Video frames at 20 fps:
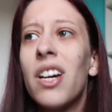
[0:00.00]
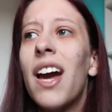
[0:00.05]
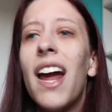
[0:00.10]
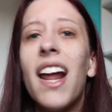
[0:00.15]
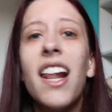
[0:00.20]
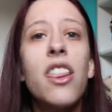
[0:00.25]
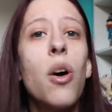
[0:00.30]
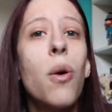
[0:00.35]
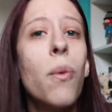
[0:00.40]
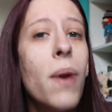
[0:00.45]

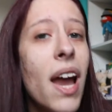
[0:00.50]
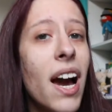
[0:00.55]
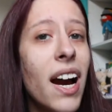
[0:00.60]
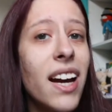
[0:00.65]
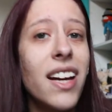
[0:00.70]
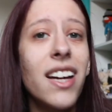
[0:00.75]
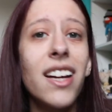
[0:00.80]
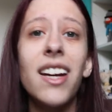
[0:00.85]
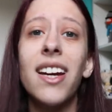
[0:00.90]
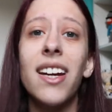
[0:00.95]
El
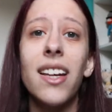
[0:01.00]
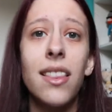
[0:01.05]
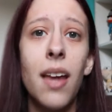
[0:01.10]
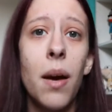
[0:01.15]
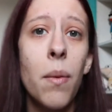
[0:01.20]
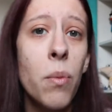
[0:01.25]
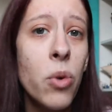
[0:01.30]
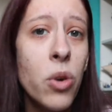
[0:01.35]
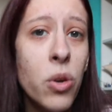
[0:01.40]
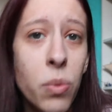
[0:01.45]
doblaje está
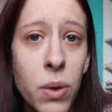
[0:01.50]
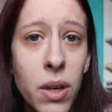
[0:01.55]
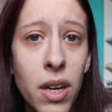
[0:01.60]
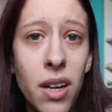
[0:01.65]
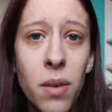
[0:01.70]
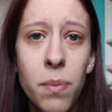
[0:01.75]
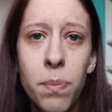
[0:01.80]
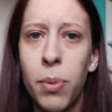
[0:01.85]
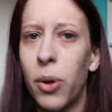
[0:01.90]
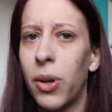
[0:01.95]
muy
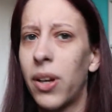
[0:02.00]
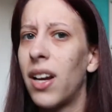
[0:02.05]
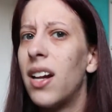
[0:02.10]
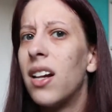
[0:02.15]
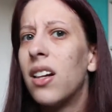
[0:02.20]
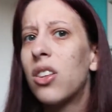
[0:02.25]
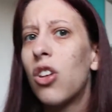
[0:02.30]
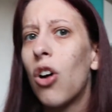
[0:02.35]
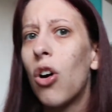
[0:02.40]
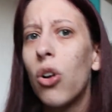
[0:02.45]
bien porque
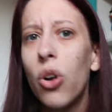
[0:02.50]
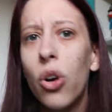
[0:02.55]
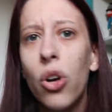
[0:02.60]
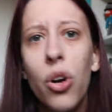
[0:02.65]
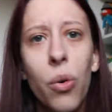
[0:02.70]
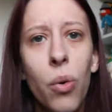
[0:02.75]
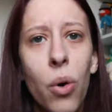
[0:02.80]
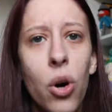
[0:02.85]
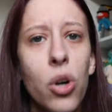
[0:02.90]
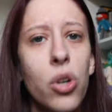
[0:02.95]
el tono
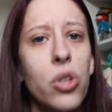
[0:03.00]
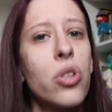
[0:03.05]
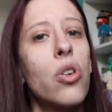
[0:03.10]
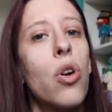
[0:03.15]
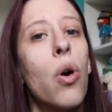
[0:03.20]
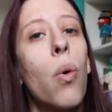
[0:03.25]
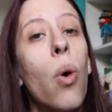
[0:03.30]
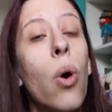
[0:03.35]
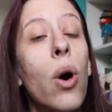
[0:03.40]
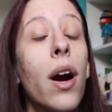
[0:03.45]
de voz
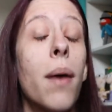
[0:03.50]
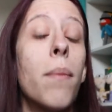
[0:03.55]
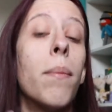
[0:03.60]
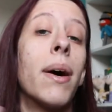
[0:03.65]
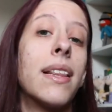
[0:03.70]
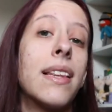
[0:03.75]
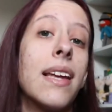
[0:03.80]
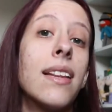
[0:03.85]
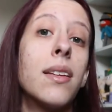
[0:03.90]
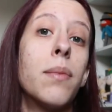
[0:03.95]
lo buscan
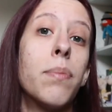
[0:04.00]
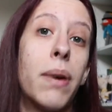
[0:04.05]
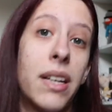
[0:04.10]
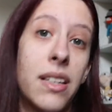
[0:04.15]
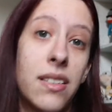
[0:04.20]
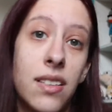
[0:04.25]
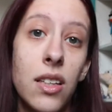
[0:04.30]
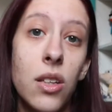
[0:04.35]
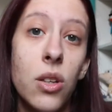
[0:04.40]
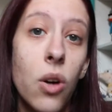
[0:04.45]
bastante
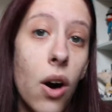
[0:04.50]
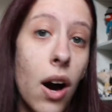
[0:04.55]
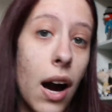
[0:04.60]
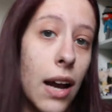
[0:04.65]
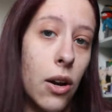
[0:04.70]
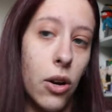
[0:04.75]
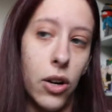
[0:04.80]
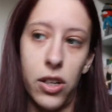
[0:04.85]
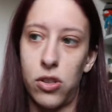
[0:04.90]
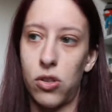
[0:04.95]
parecido a
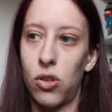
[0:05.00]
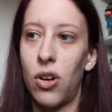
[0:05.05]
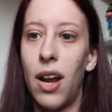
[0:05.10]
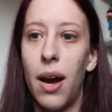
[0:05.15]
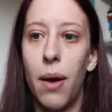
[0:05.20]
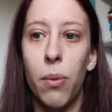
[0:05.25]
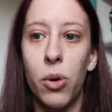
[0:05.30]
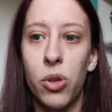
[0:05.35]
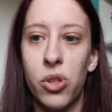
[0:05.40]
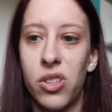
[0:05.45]
lo que son
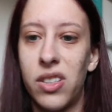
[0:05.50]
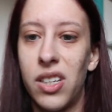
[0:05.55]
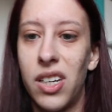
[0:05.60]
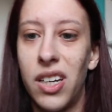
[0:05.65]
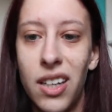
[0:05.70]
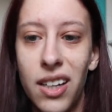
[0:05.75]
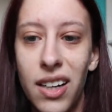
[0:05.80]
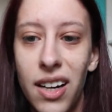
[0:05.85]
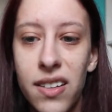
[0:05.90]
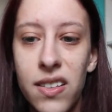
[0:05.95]
las voces en
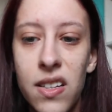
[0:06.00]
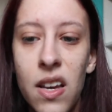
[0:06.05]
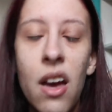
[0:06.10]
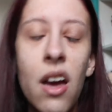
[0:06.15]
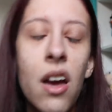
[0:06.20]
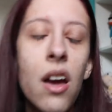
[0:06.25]
inglés.